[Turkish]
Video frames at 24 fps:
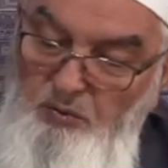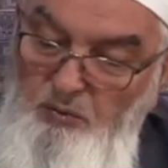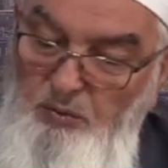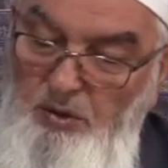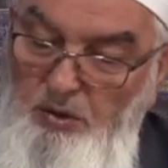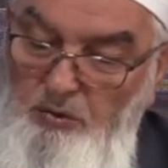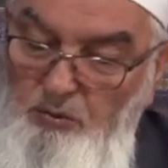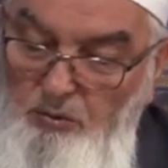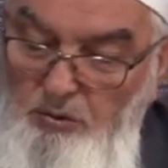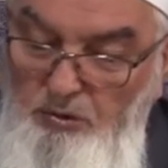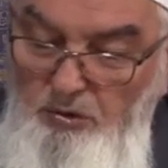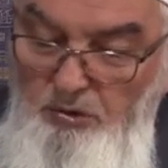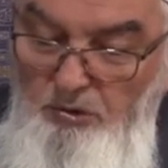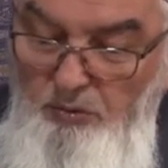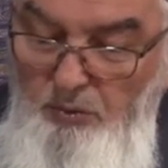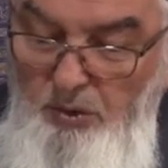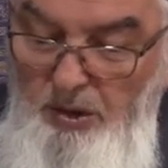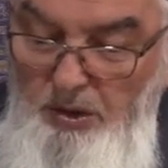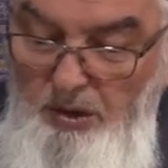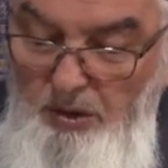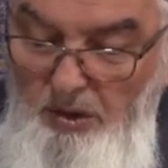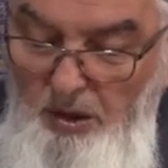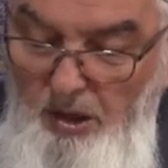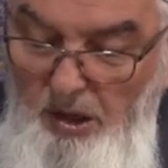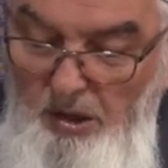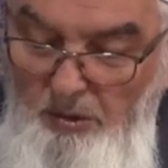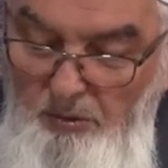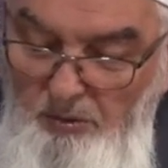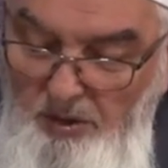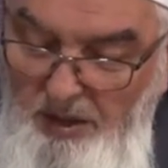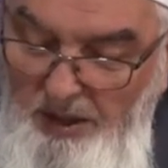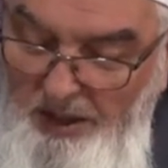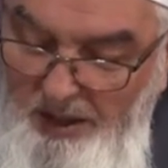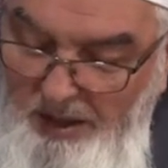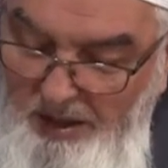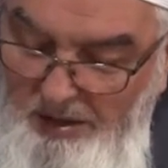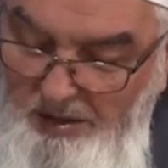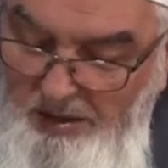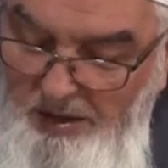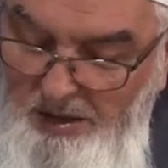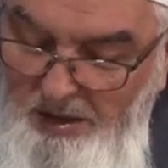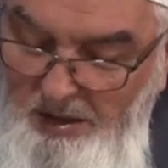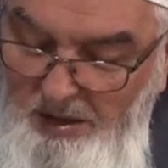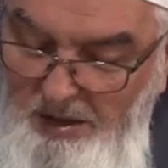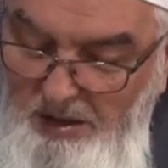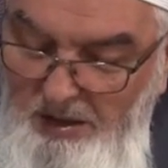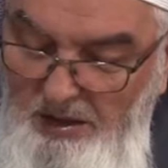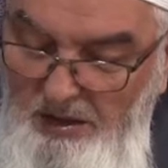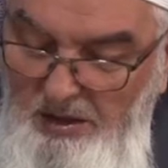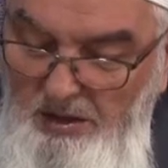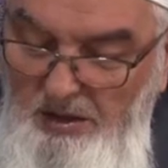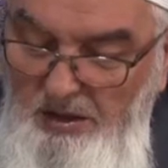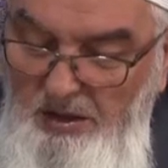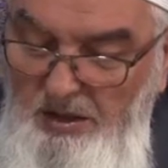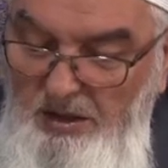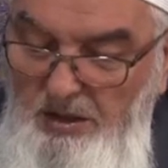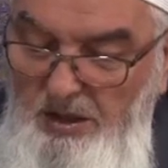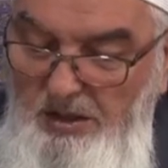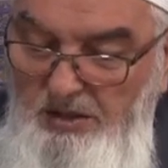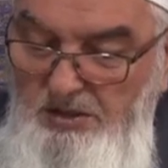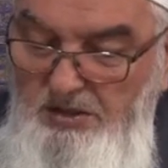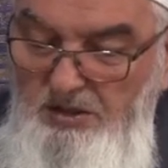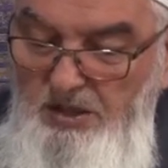Ve kul huvallahu ehad. i̇hlas